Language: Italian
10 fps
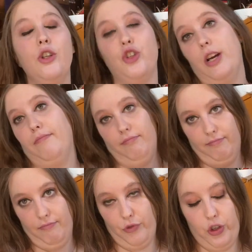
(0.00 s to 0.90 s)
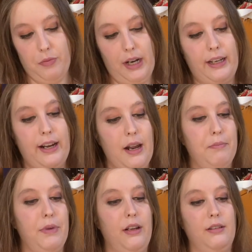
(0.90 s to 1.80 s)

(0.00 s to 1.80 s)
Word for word: cioè ci mancherebbe,